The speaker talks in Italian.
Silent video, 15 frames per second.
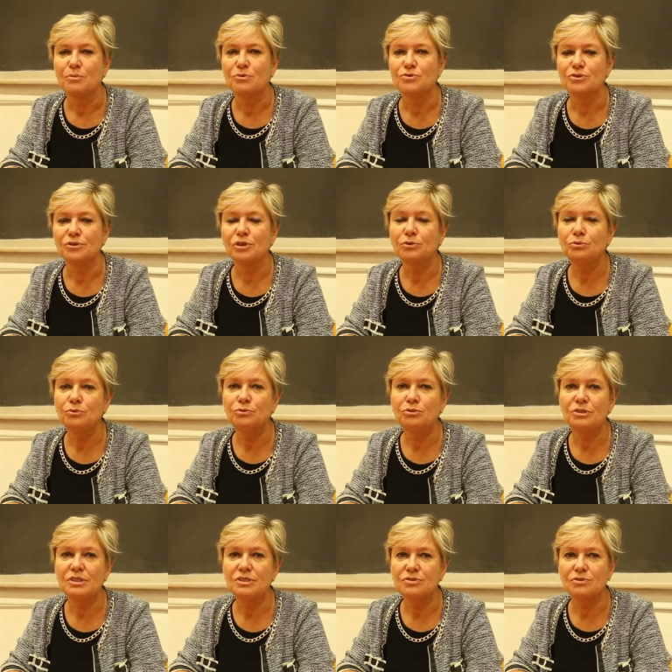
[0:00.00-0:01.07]
Buongiorno a
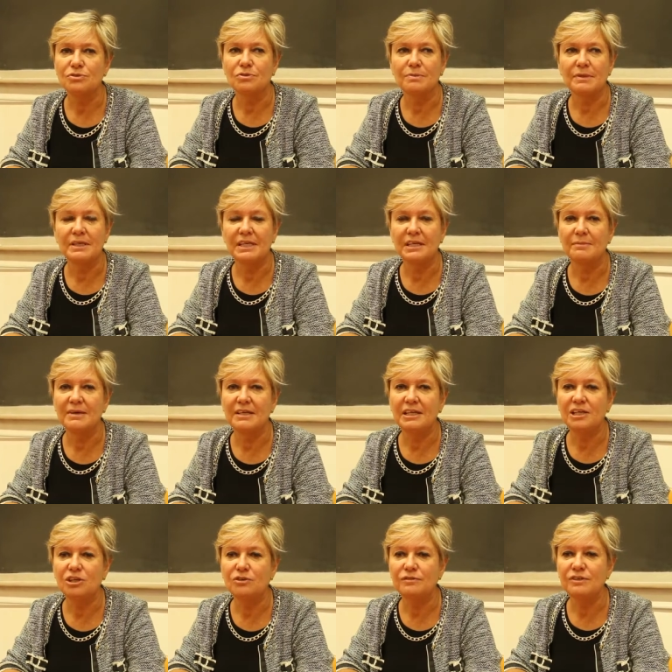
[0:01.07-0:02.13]
tutti, sono Marina
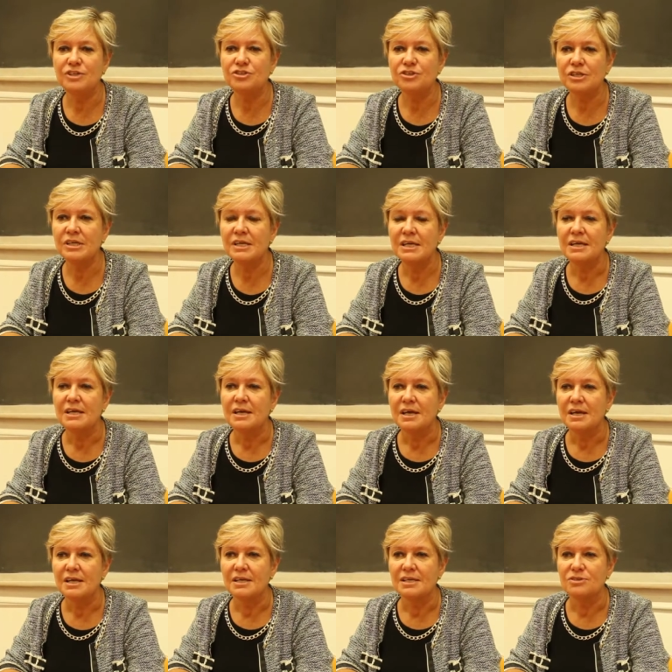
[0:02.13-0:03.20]
Marinovic,
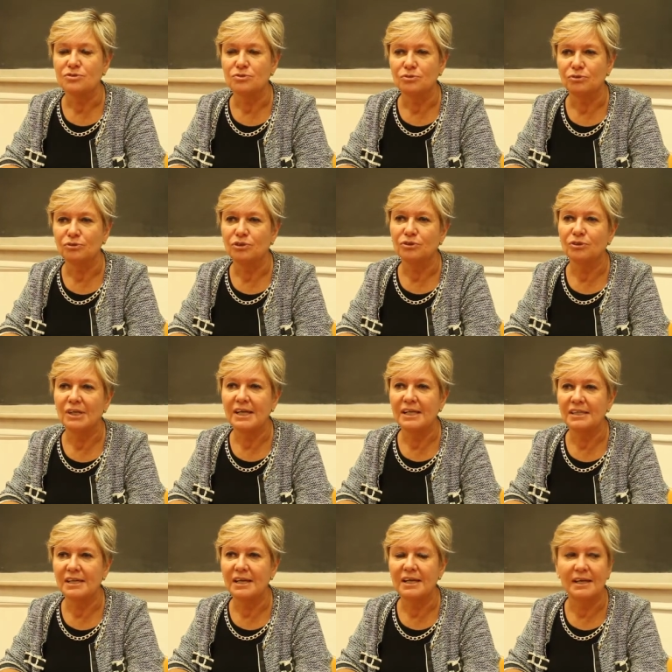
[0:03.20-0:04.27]
eh, sono
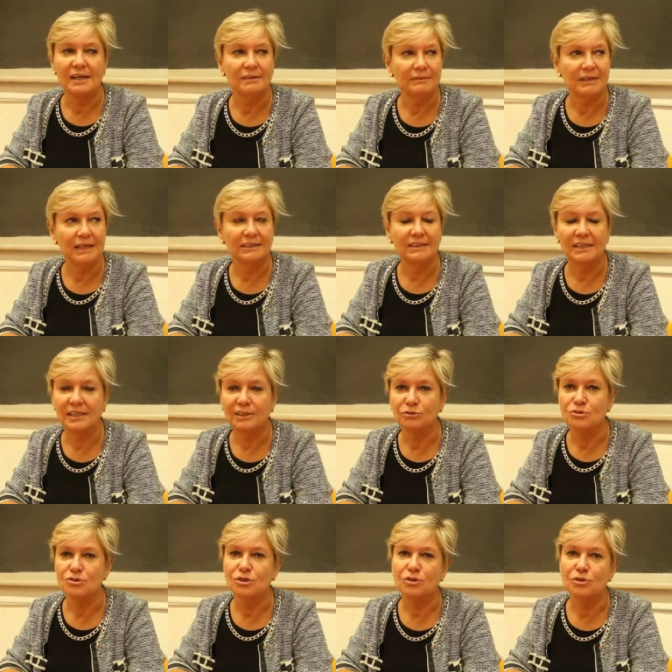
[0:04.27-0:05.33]
titolare della cattedra di
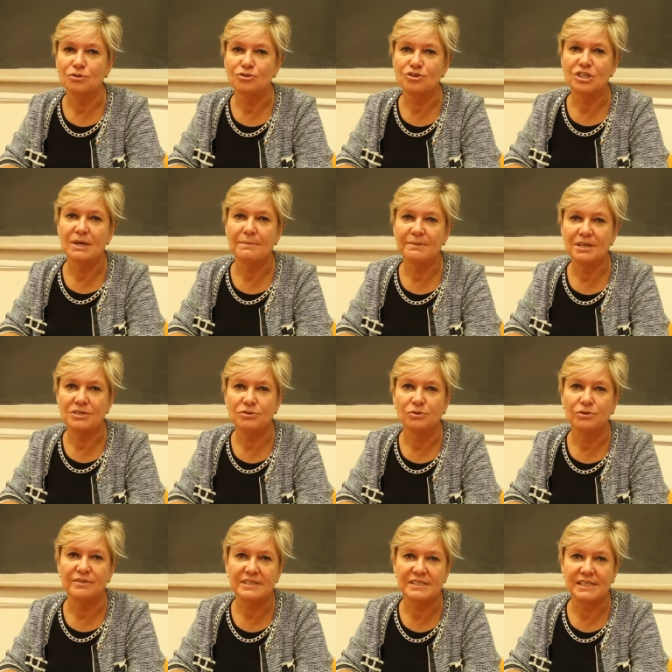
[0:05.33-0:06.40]
tossicologia presso
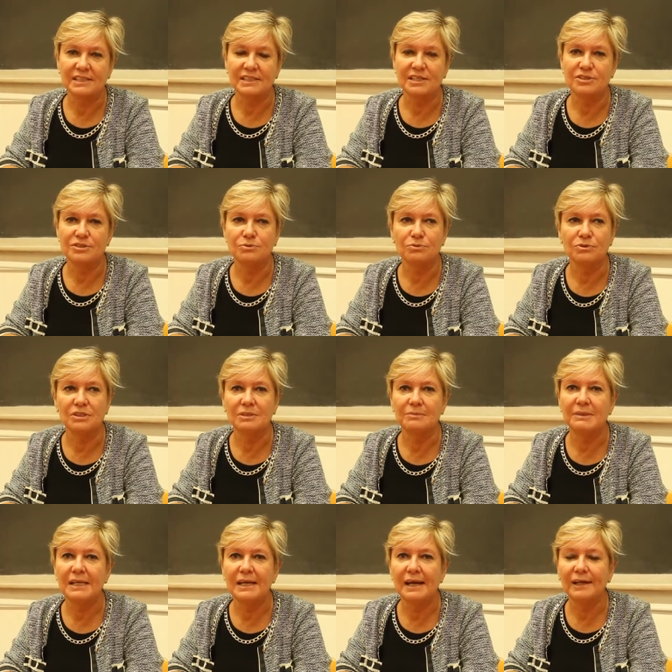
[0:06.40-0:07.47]
l'Università degli Studi di
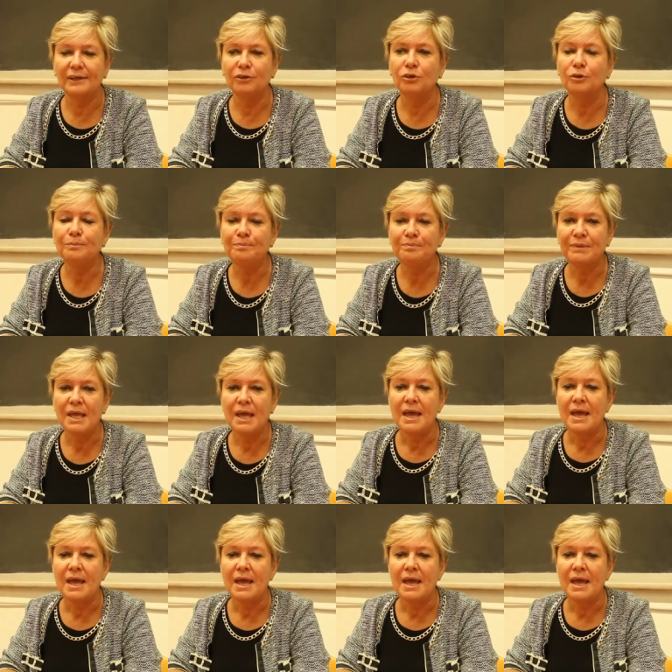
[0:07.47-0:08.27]
Milano